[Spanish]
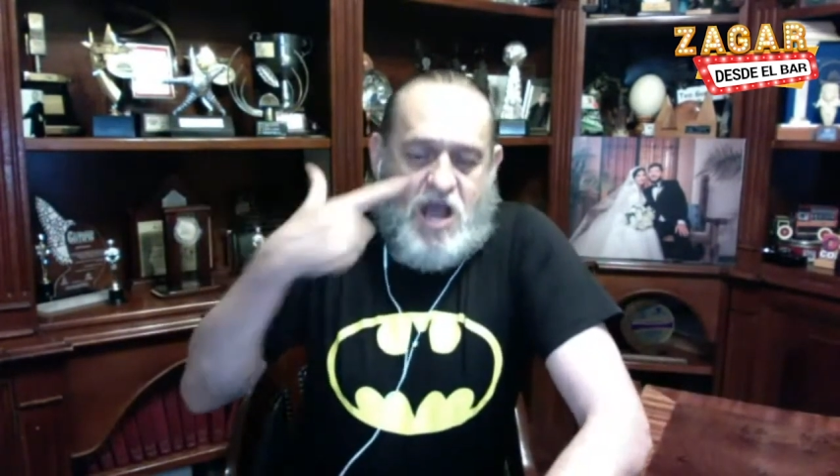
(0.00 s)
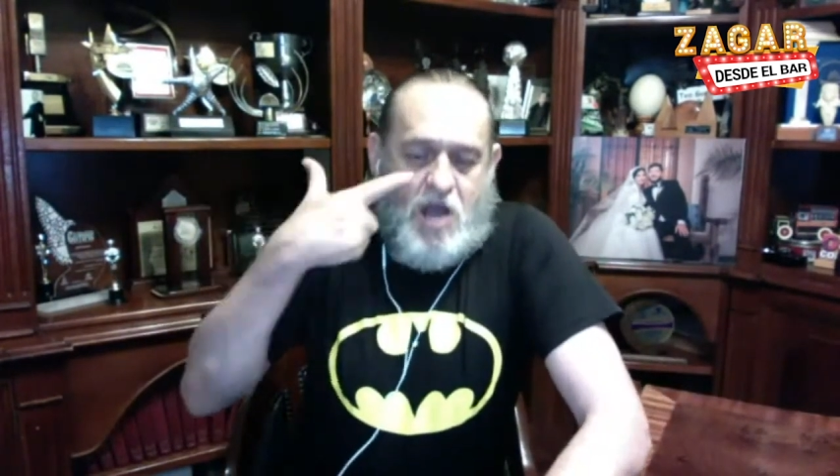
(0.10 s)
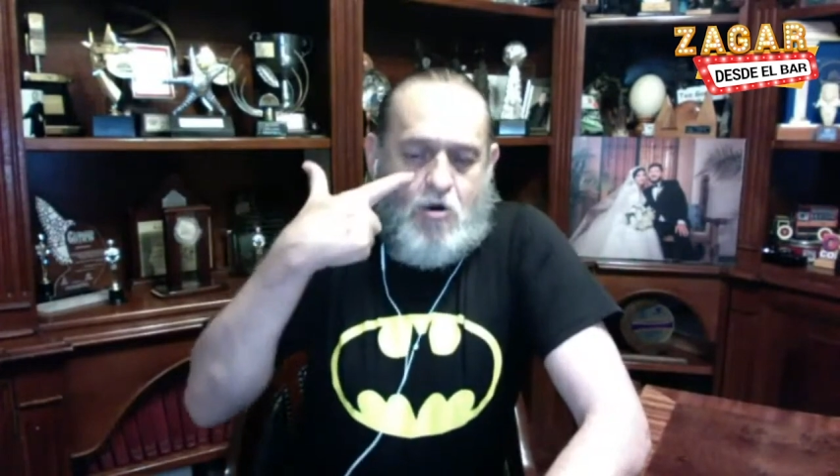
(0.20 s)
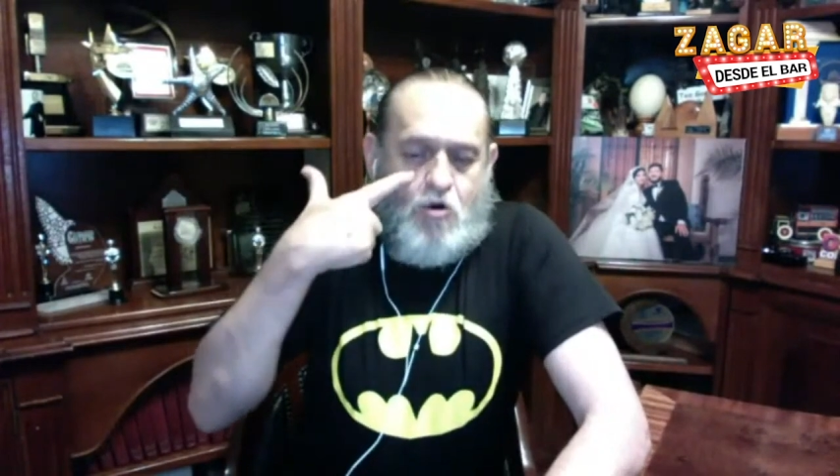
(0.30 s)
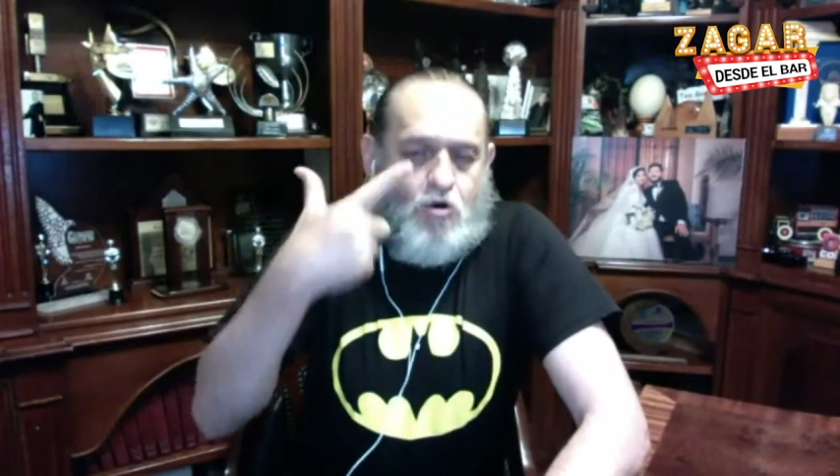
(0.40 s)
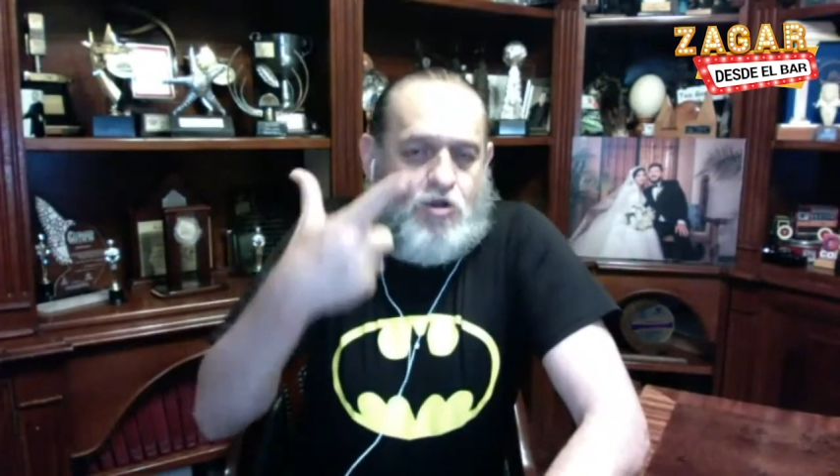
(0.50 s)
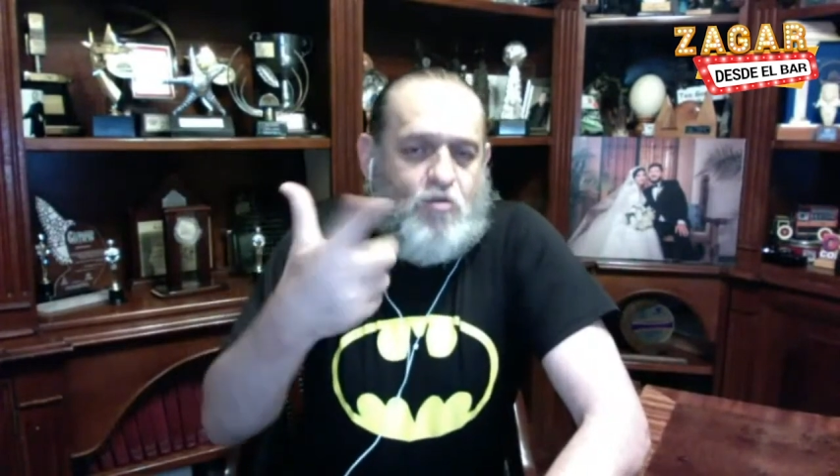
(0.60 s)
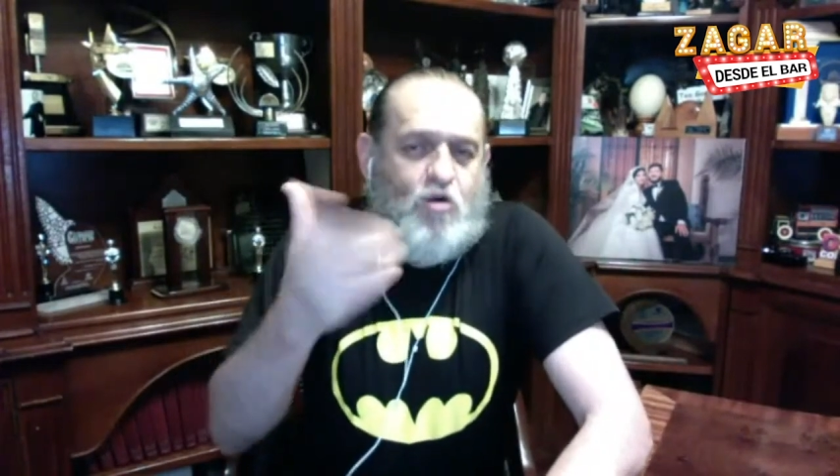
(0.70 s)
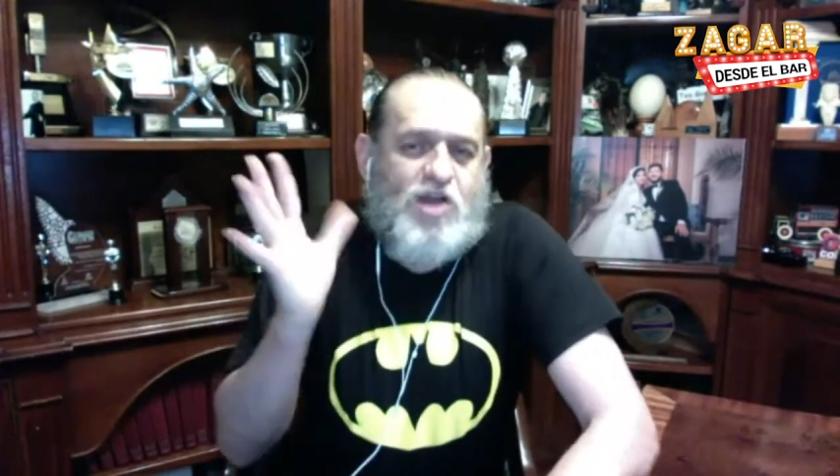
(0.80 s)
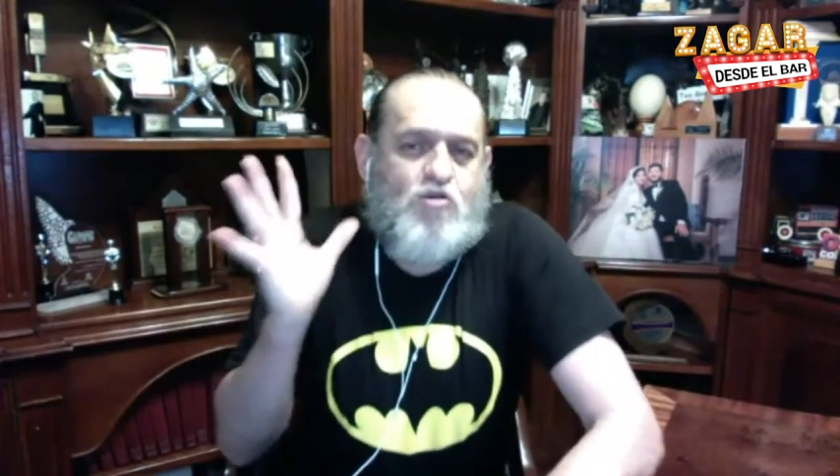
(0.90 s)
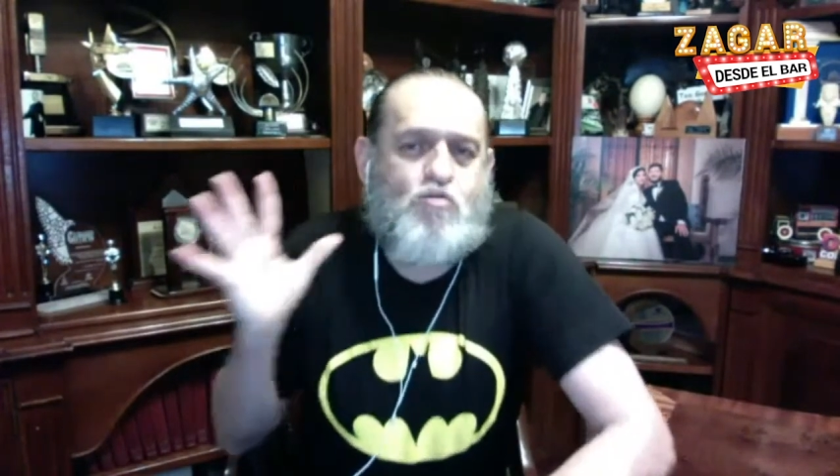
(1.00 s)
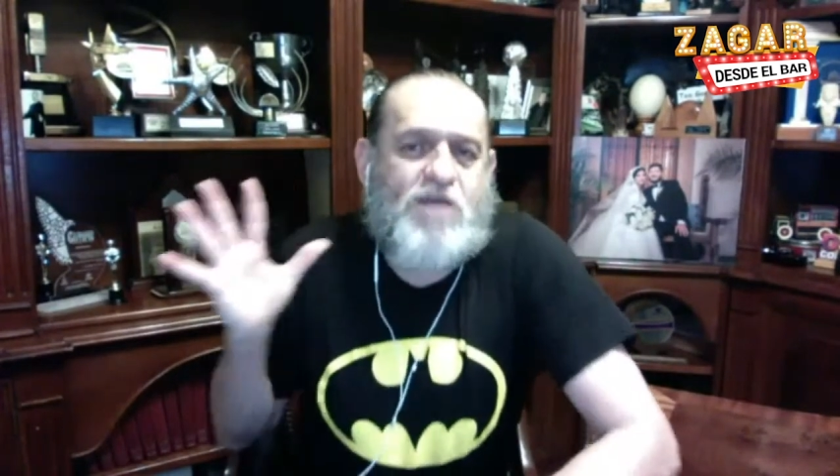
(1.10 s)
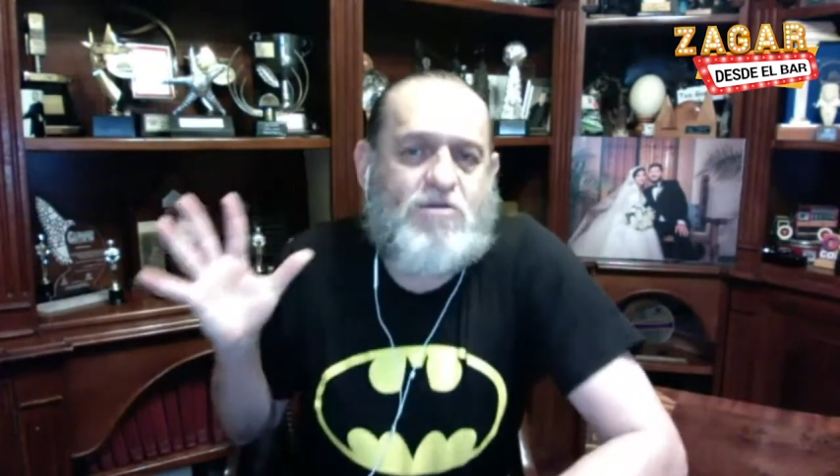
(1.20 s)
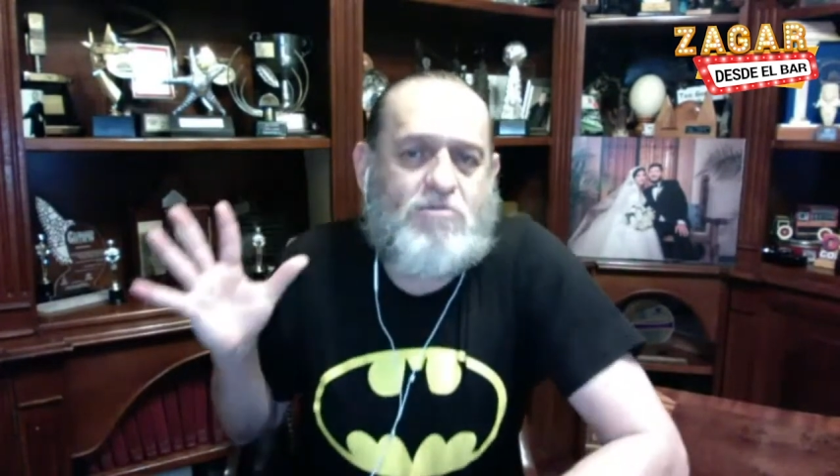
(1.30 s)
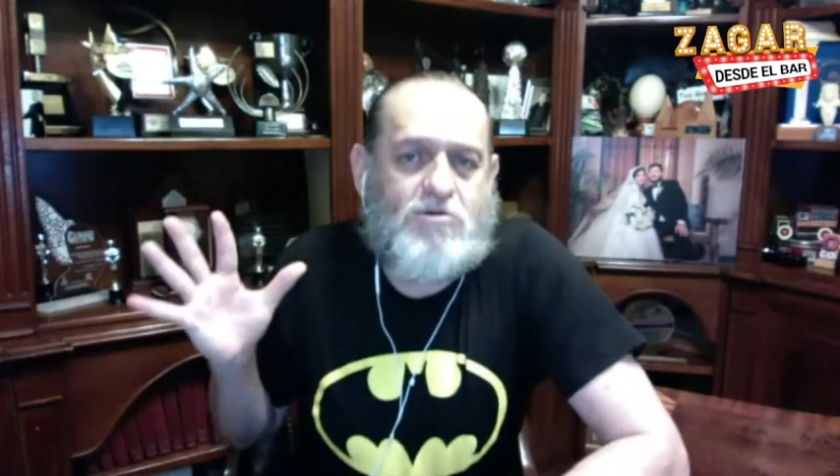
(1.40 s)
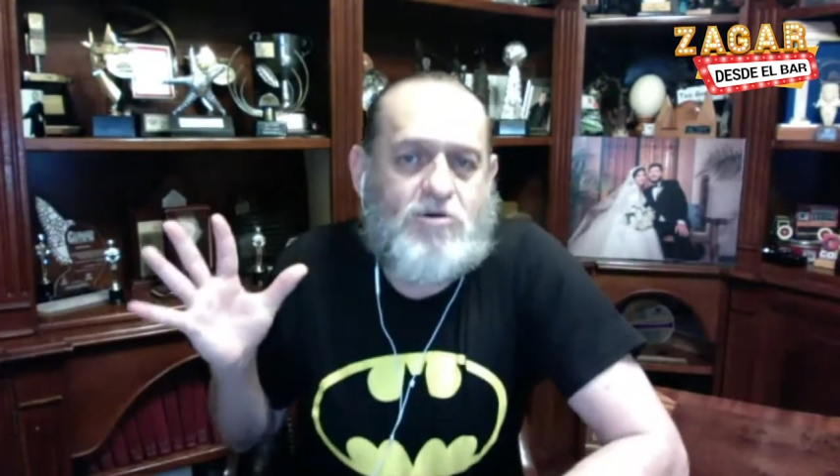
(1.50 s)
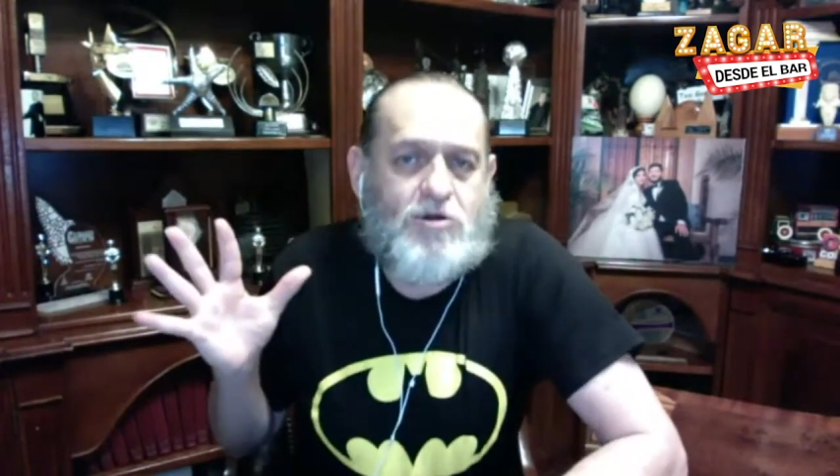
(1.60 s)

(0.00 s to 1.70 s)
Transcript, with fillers: a ojo de buen cubero,